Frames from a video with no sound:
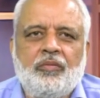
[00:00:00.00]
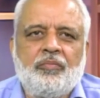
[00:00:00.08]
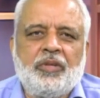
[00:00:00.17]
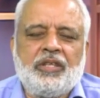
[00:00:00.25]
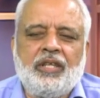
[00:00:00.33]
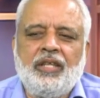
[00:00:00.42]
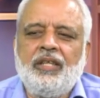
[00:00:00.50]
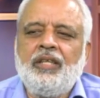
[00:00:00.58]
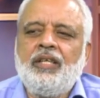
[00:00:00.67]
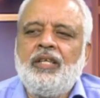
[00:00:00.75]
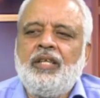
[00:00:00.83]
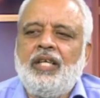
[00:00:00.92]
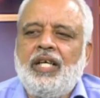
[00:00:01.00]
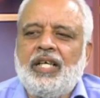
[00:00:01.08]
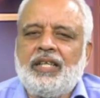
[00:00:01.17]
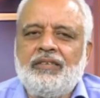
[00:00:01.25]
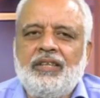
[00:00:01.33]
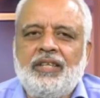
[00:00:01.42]
पिछड़े
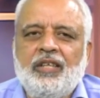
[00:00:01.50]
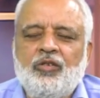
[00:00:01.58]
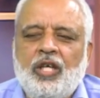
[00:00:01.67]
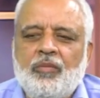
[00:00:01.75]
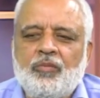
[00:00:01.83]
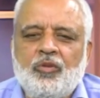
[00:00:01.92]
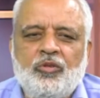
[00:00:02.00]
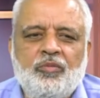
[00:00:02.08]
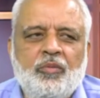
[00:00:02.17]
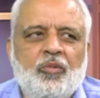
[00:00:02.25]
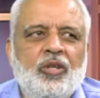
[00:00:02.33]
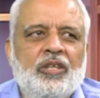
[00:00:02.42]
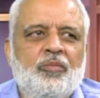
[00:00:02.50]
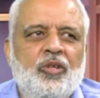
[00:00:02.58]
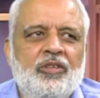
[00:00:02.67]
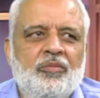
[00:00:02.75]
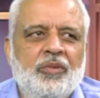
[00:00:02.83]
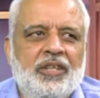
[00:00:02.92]
इलाके से किया तो आपको उसमें बोनस
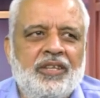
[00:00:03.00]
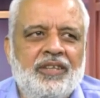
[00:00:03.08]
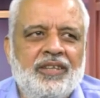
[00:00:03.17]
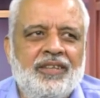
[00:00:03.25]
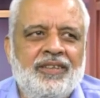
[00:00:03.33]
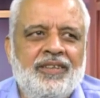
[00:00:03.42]
पॉइंट्स मिलते थे